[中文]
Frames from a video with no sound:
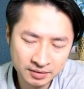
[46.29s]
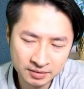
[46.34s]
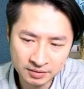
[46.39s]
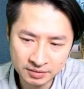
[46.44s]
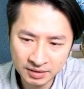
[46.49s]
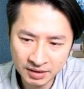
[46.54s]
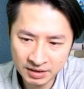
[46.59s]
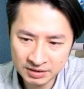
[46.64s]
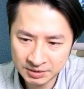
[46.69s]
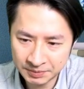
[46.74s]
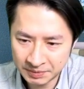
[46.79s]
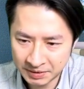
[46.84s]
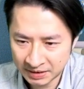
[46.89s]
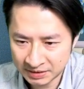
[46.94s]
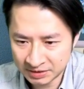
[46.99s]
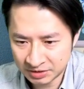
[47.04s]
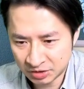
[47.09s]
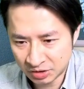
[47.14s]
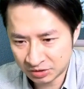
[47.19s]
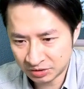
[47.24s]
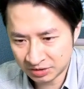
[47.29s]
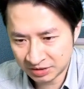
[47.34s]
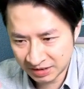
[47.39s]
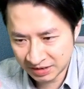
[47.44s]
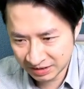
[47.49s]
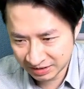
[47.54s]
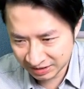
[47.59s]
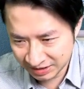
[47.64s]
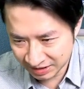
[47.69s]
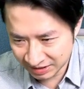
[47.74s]
哦，那这边开始从
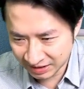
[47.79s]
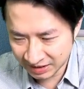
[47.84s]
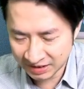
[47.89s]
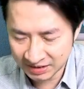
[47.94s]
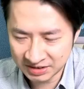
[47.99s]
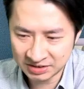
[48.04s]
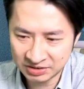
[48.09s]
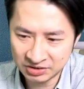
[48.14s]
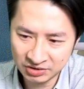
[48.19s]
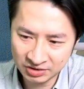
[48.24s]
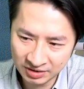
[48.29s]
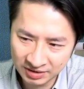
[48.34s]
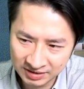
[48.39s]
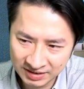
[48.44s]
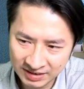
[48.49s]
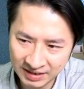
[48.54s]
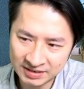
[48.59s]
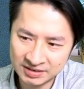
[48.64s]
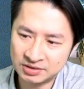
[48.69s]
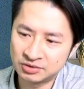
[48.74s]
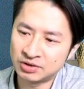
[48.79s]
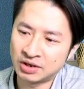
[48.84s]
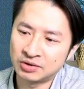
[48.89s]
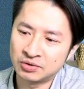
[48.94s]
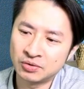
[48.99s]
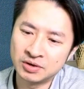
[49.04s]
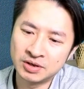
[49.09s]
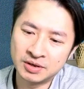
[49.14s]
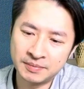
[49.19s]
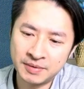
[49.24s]
现在开始又要开始转
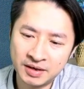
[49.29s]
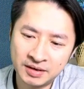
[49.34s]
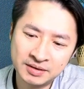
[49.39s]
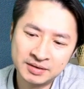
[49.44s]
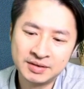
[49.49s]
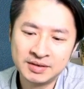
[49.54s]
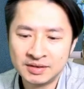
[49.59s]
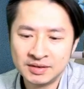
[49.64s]
多了吗？